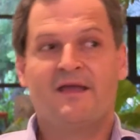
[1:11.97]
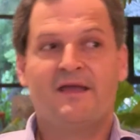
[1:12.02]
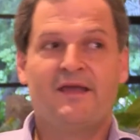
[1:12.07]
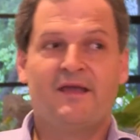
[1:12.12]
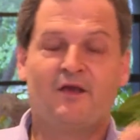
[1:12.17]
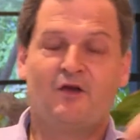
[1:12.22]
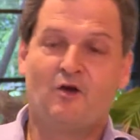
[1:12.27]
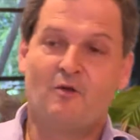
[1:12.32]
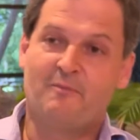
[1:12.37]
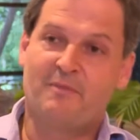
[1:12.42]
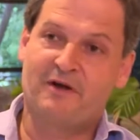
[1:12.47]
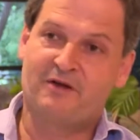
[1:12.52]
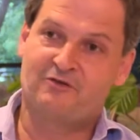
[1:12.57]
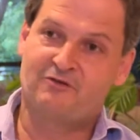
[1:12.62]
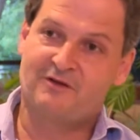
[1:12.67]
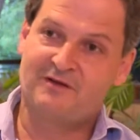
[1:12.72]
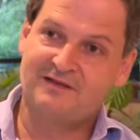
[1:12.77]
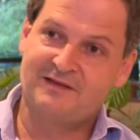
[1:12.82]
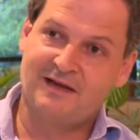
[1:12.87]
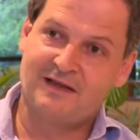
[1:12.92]
y con
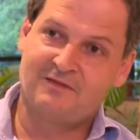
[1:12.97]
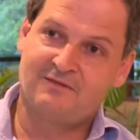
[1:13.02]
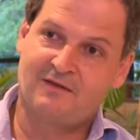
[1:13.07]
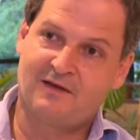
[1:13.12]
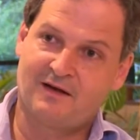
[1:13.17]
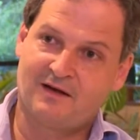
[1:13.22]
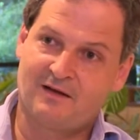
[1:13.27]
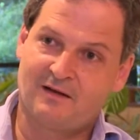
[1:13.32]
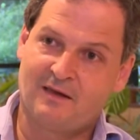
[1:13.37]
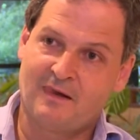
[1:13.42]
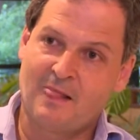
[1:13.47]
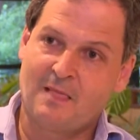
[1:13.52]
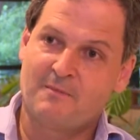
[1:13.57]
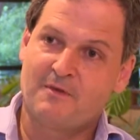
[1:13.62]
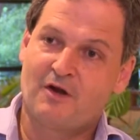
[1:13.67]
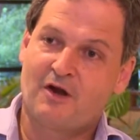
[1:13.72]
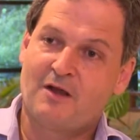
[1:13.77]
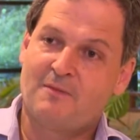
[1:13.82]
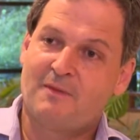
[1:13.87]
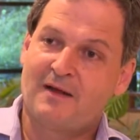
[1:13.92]
personas de las FARC,
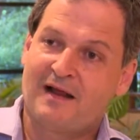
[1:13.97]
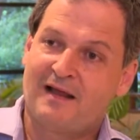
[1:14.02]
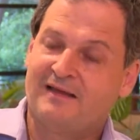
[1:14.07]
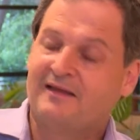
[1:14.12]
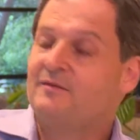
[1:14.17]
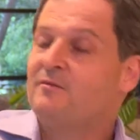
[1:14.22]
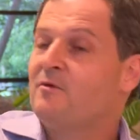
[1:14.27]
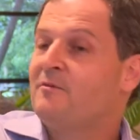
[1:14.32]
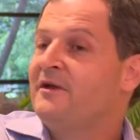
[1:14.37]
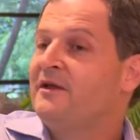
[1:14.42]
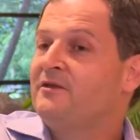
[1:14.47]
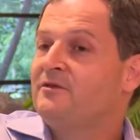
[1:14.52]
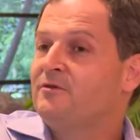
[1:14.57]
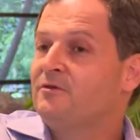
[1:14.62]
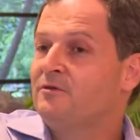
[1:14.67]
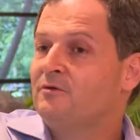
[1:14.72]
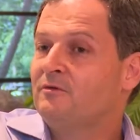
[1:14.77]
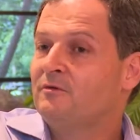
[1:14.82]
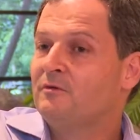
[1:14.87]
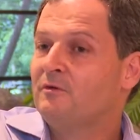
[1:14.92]
pero que para ese
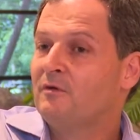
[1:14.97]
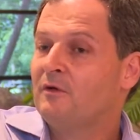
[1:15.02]
momento